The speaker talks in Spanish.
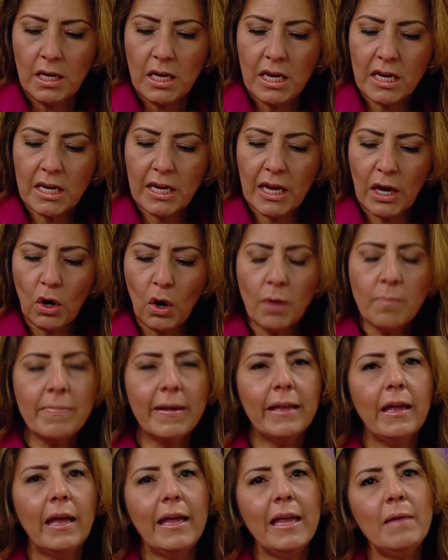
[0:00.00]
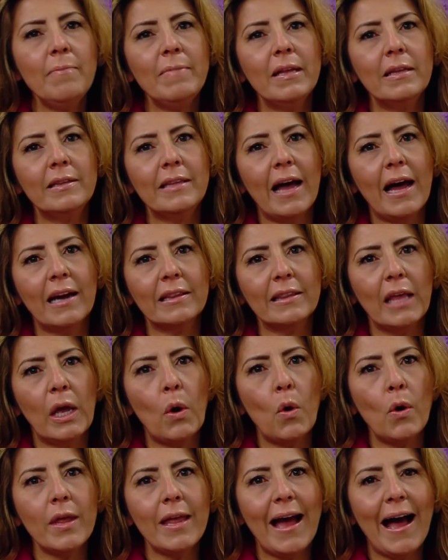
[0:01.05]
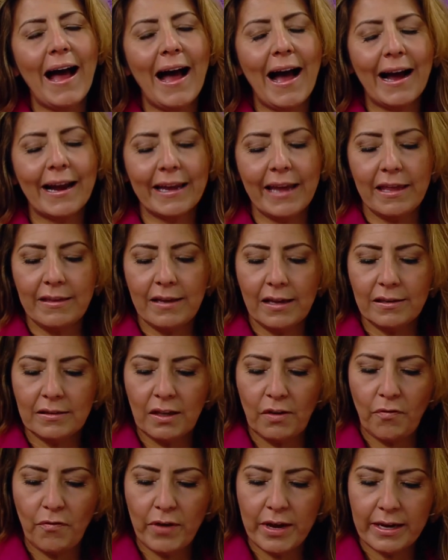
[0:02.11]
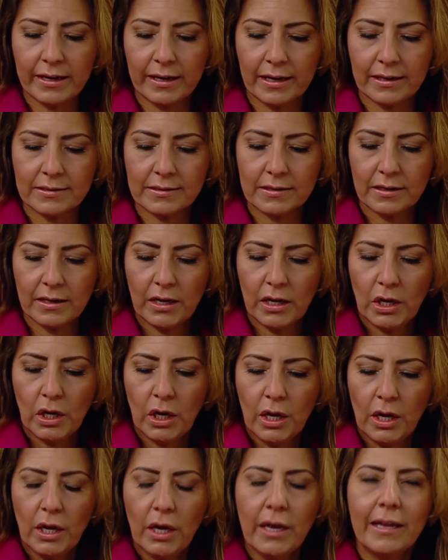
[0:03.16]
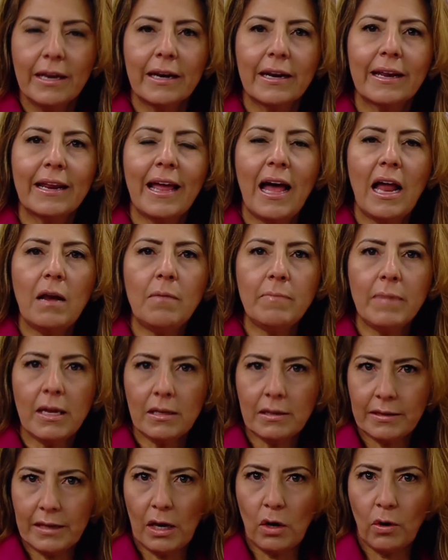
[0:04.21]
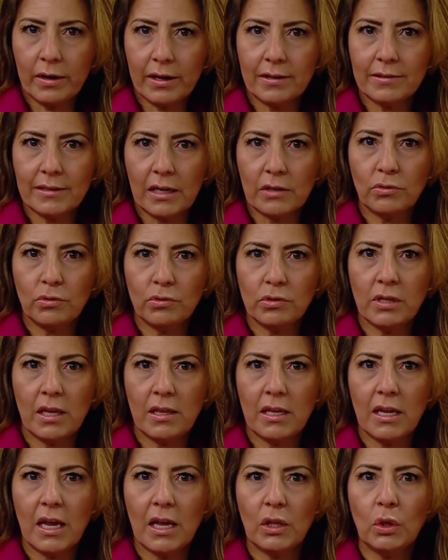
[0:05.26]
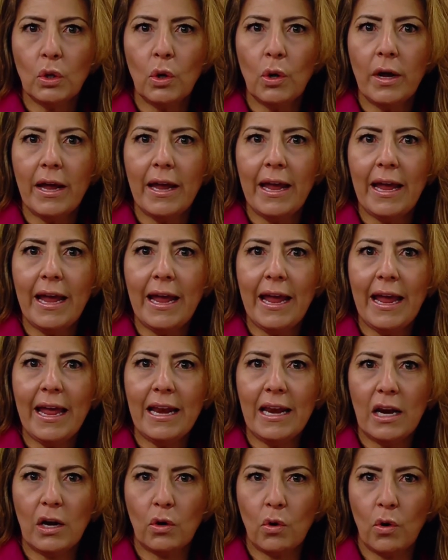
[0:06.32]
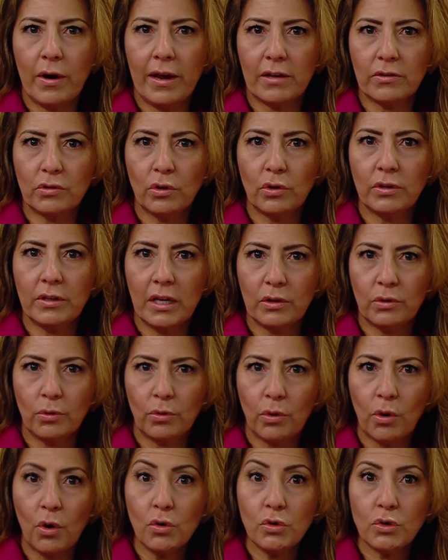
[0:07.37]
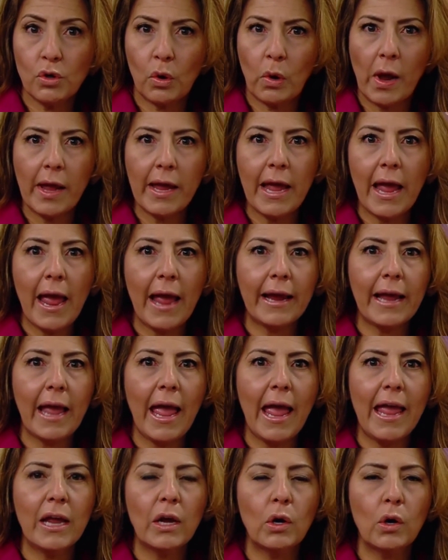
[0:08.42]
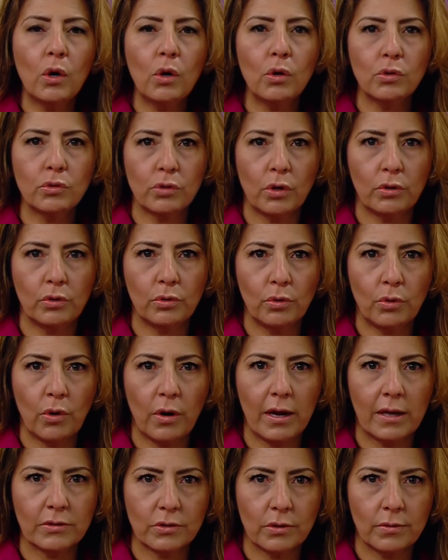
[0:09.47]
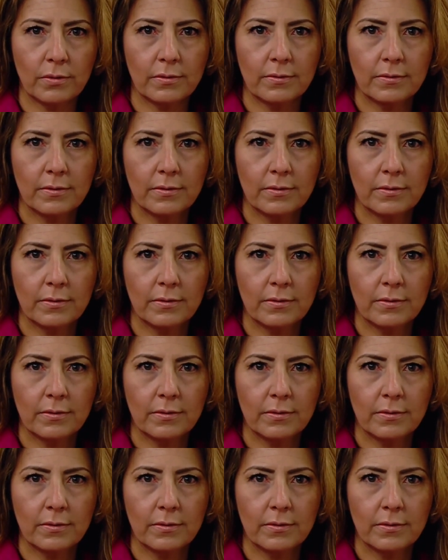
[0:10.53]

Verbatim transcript: Y quiero invitarte hoy a que identifiques realmente lo que está sucediendo en el corazón de tu cónyuge e incluso en tu corazón.